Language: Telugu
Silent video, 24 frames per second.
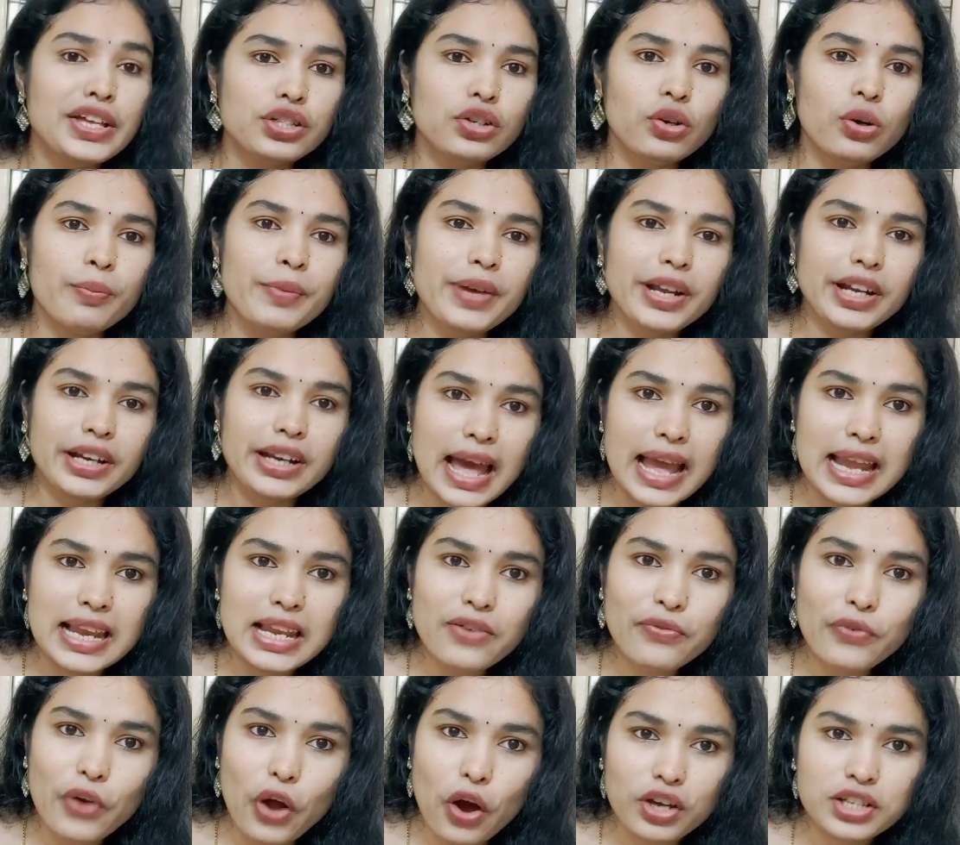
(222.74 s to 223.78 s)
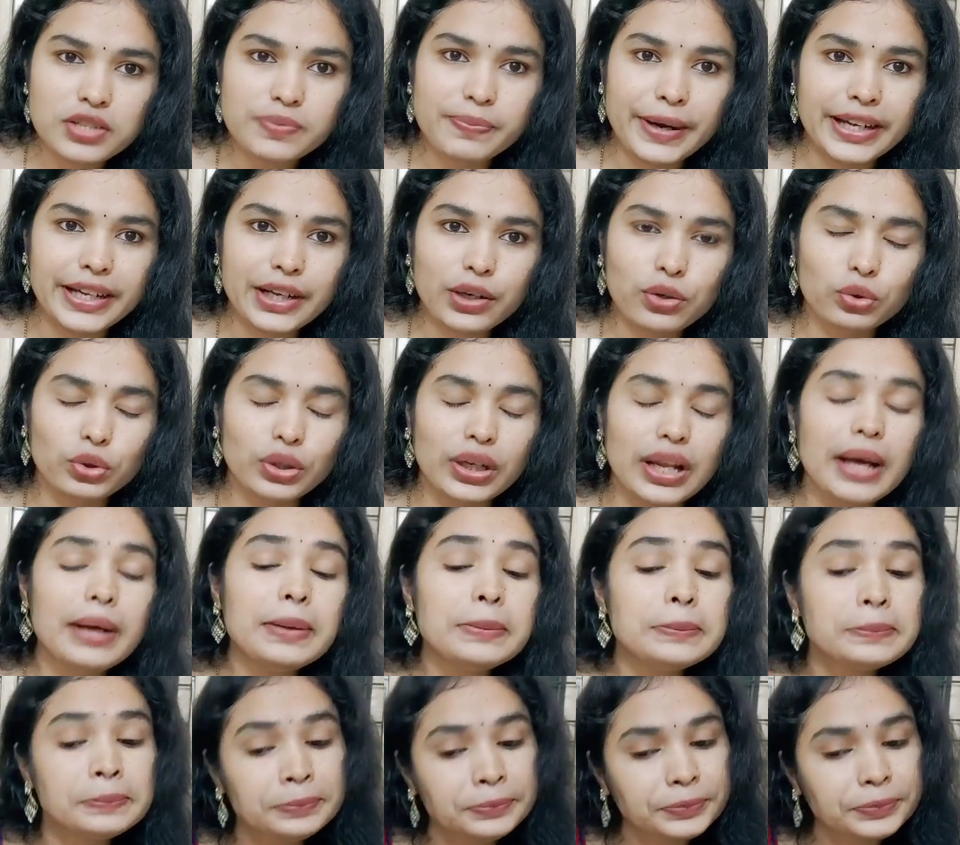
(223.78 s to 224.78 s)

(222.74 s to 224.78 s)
సో మీరు డైలీ బ్లాగ్స్ పెట్టకుండా